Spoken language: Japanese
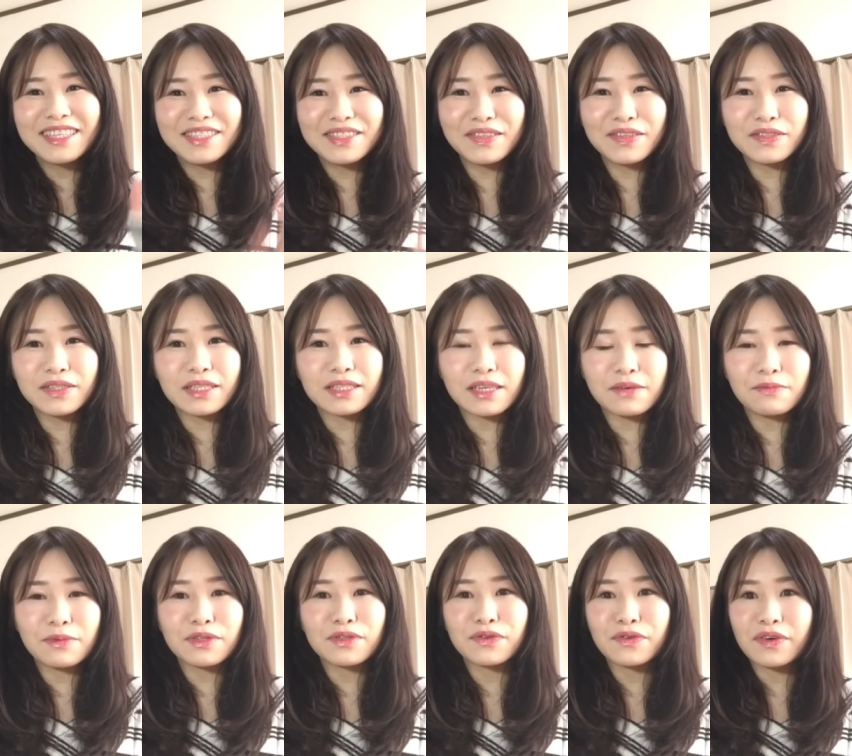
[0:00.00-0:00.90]
視聴者
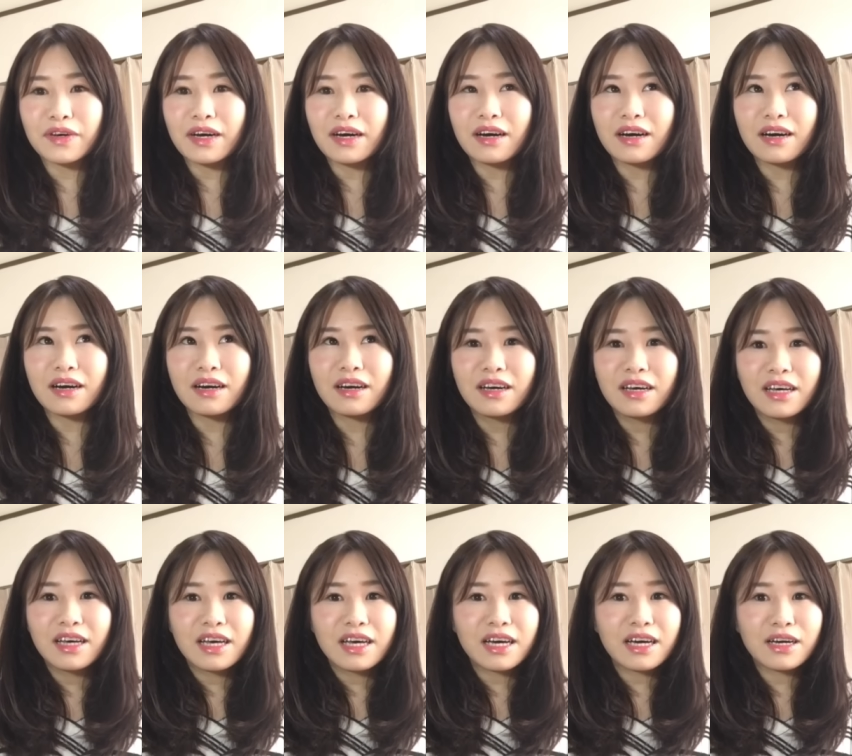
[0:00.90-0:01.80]
様とか
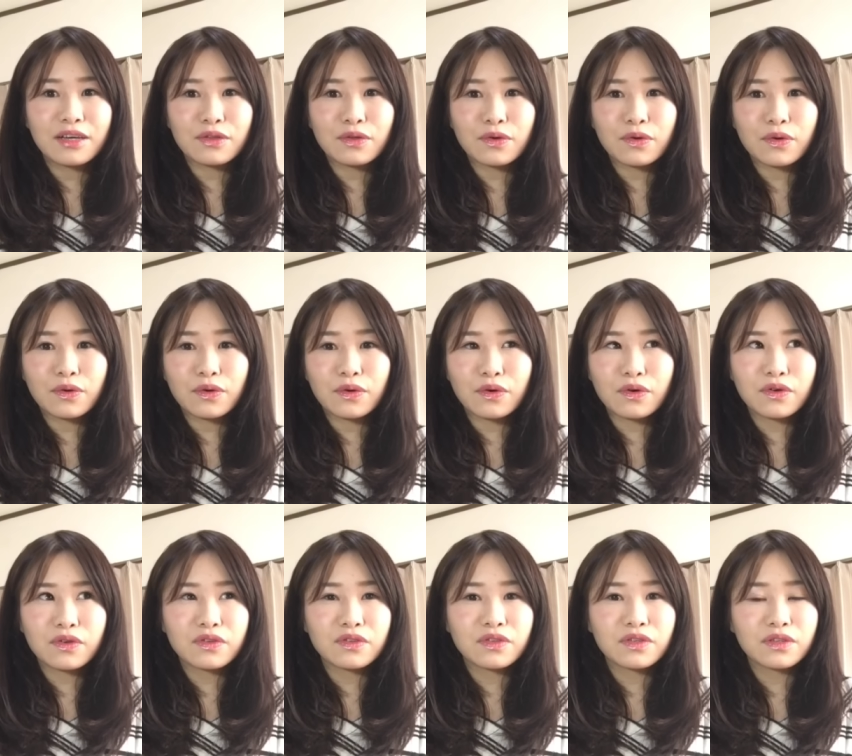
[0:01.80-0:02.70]
あの
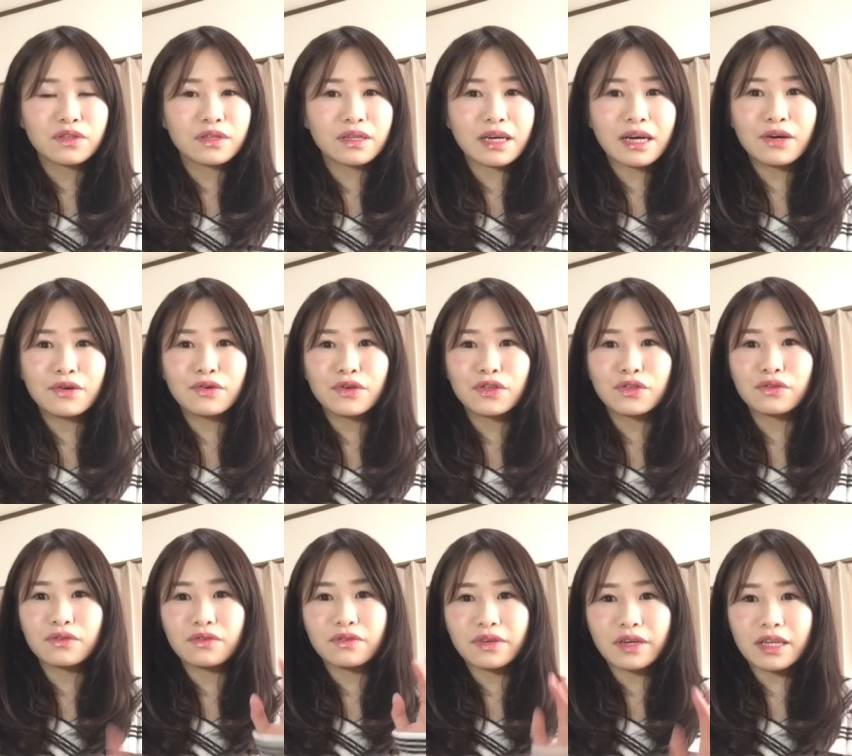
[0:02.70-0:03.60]
会う
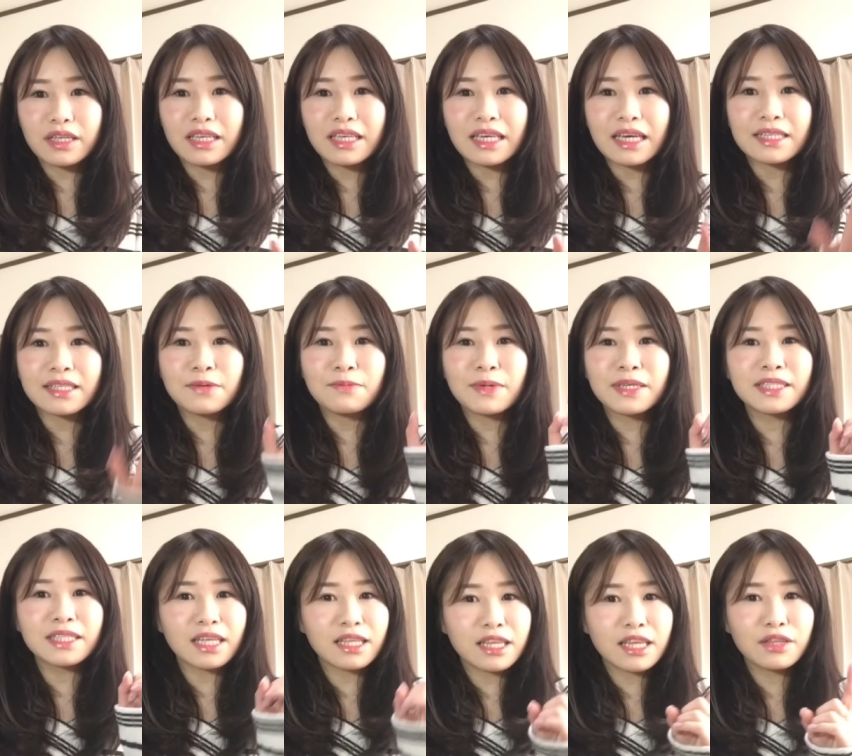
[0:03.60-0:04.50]
人とかに「痩せま
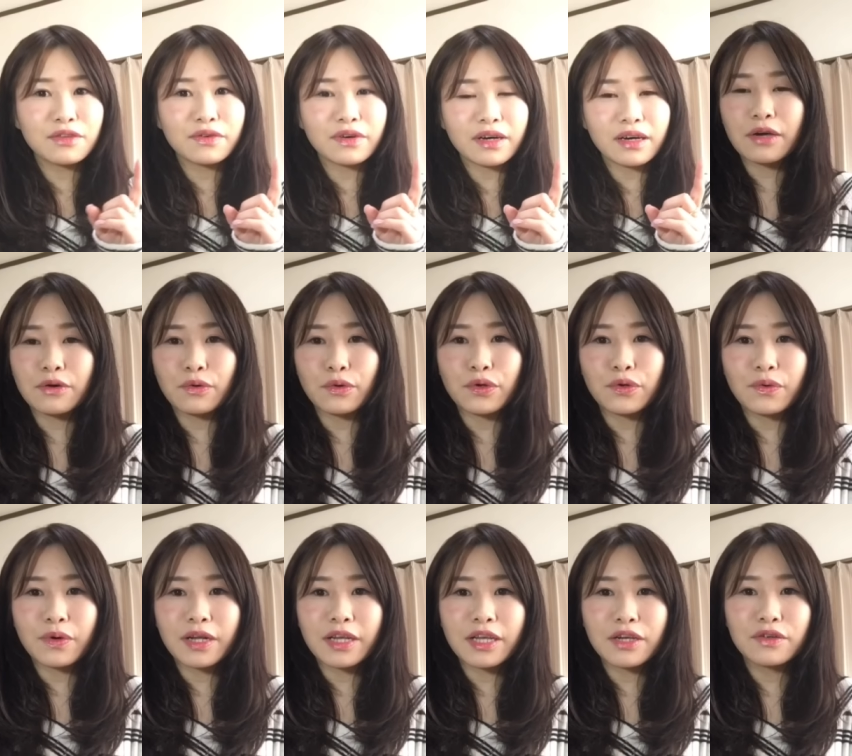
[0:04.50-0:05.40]
したね」とか言
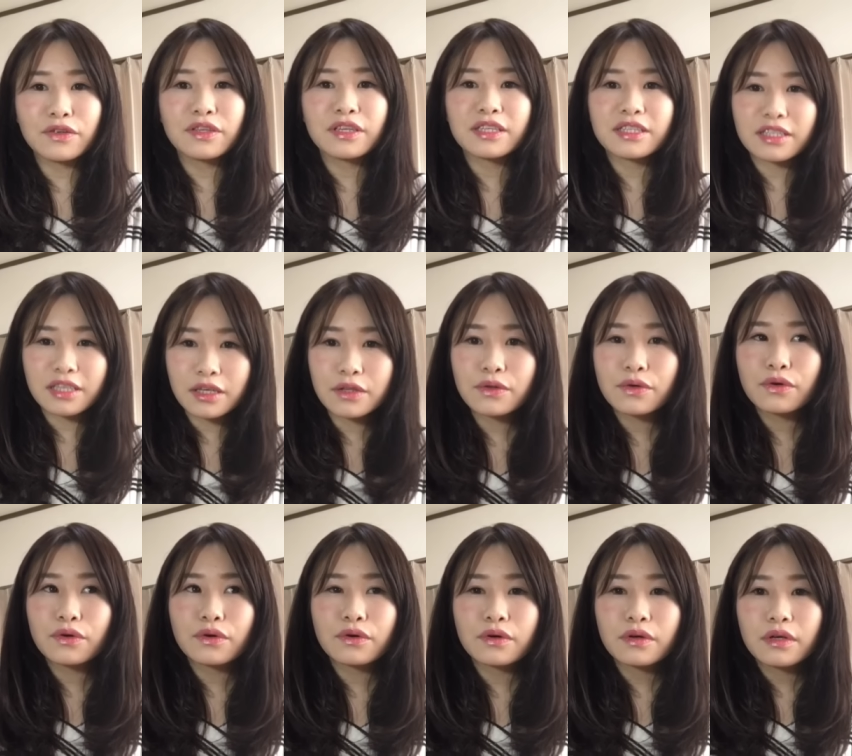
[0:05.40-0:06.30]
われるんですけ
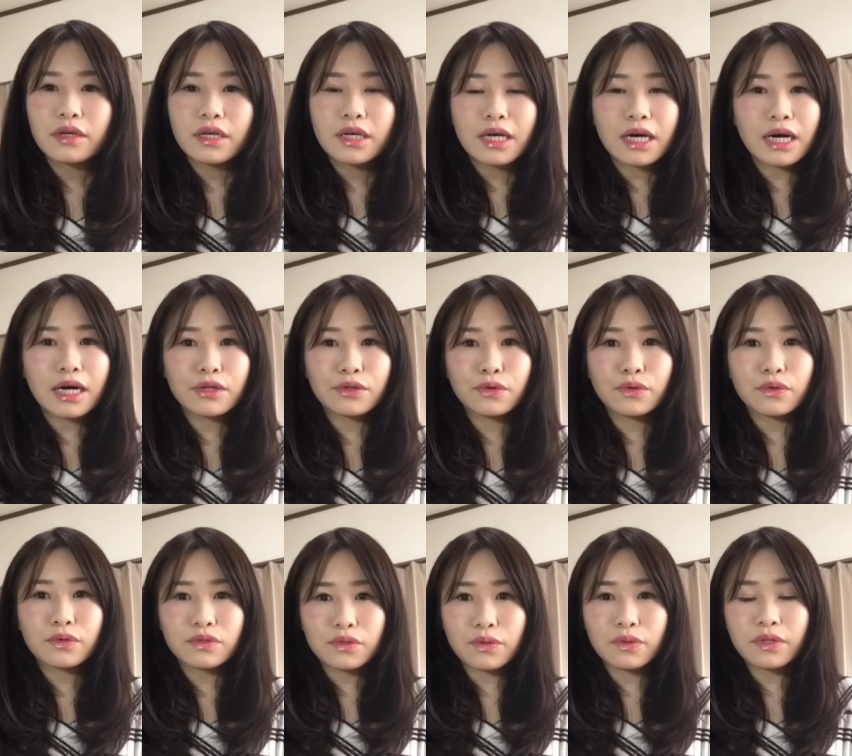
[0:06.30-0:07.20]
どあの
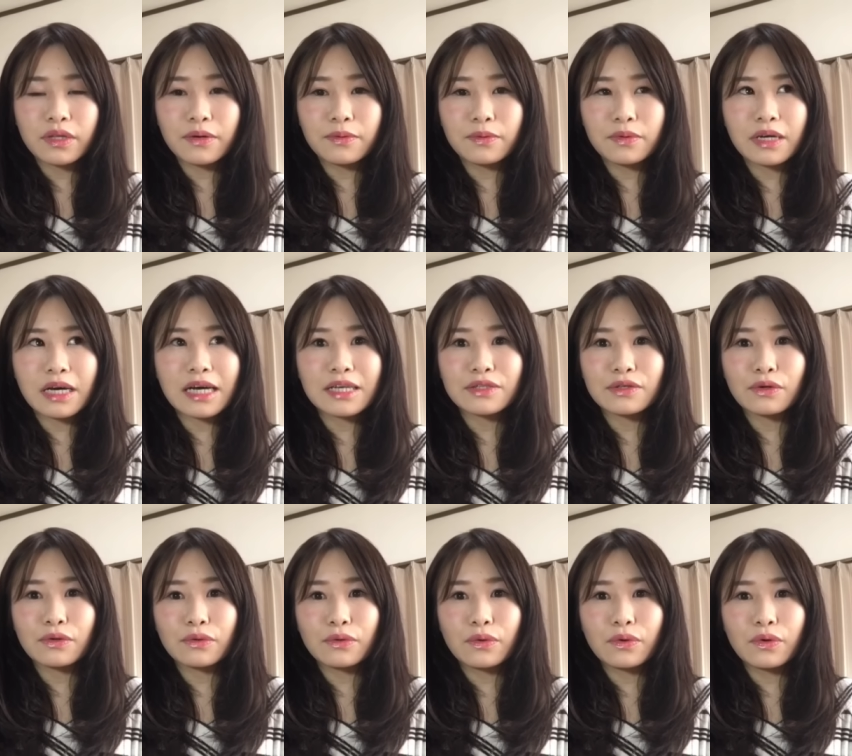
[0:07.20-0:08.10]
そう多分
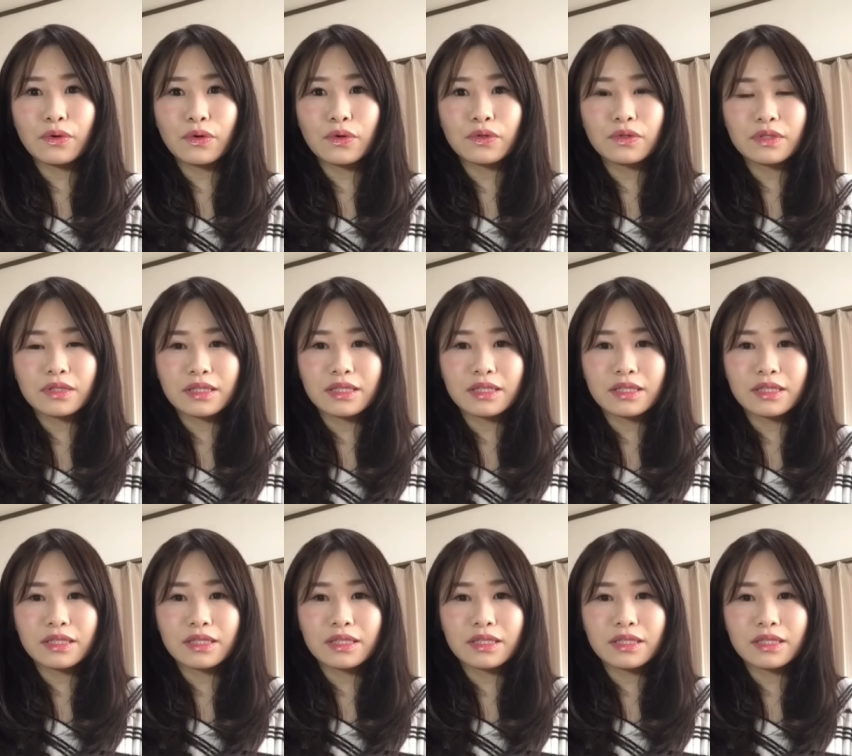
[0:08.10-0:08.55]
その